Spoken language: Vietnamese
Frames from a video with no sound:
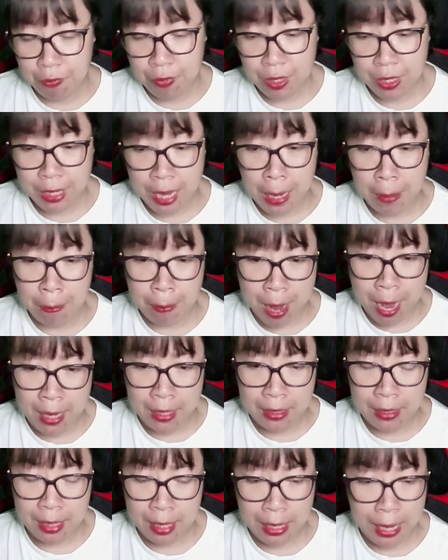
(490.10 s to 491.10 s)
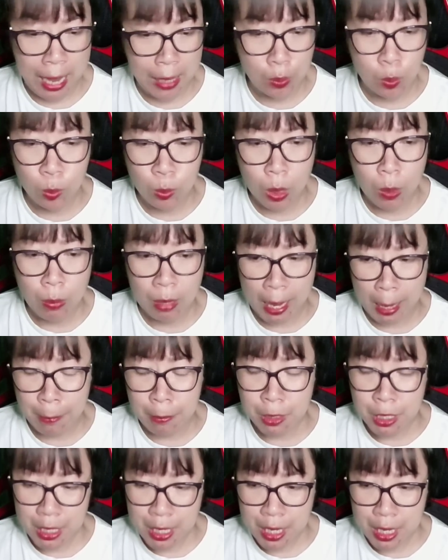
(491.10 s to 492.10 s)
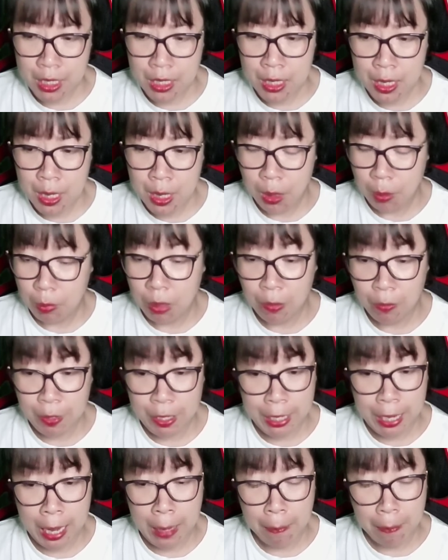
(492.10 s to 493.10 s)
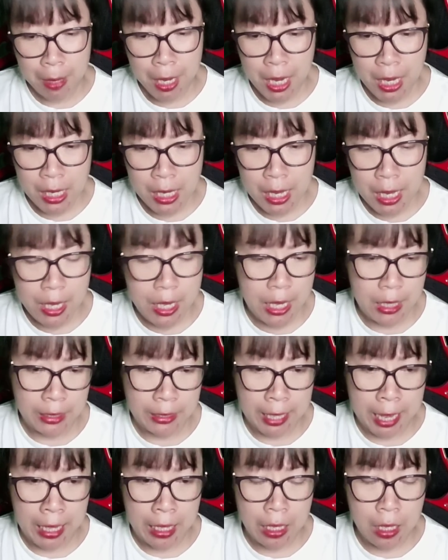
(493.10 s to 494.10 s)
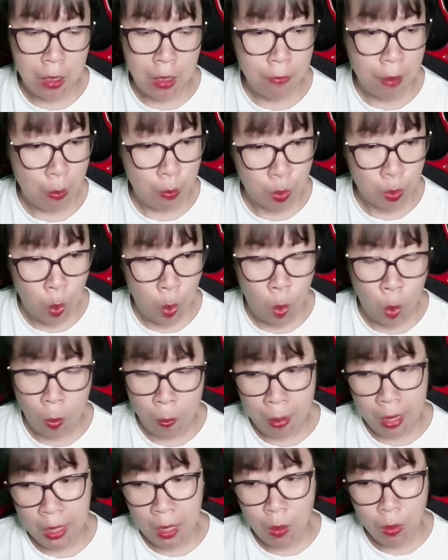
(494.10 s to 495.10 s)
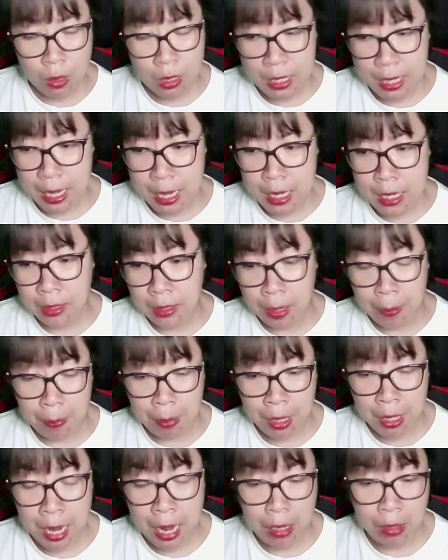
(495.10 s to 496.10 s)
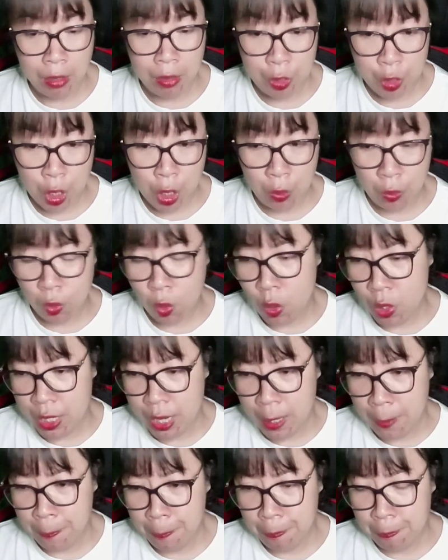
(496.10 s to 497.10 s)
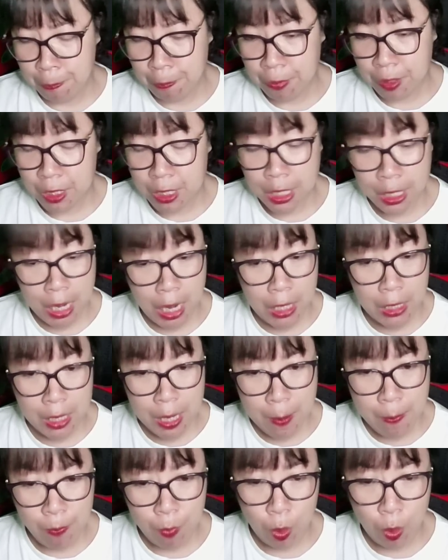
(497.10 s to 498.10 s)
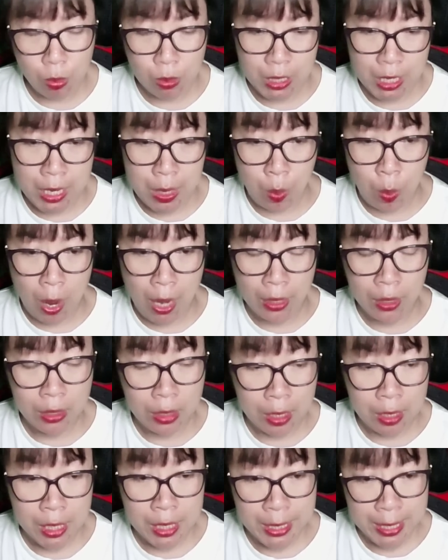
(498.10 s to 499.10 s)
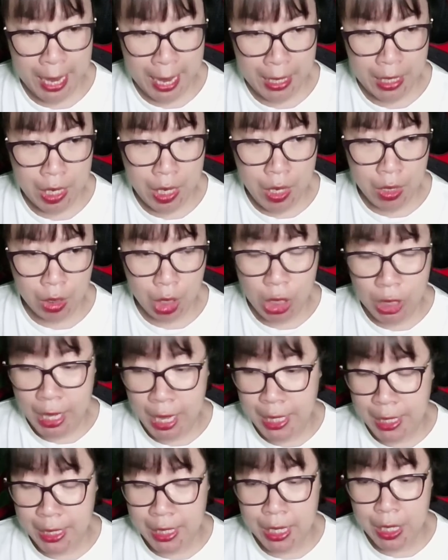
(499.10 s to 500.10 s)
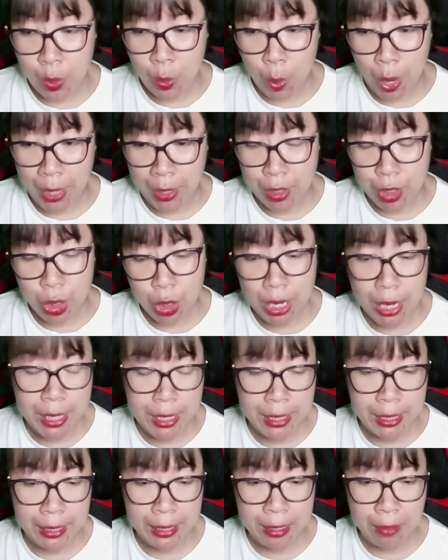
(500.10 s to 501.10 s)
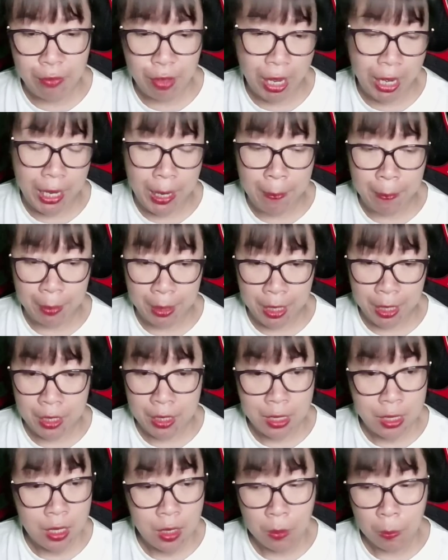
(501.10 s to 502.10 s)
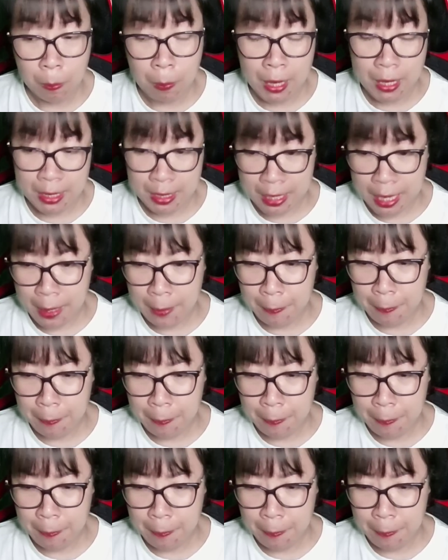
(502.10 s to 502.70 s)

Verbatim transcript: Căn bản, gã cũng không ham chiến, bởi vì gã biết hiện tại phòng thủ mà không chiến thì mới là lựa chọn tốt nhất. Chỉ cần tiếp tục trì hoãn thời gian, có thể trì hoãn cho đến khi Phan Lâm kiệt sức mà chết.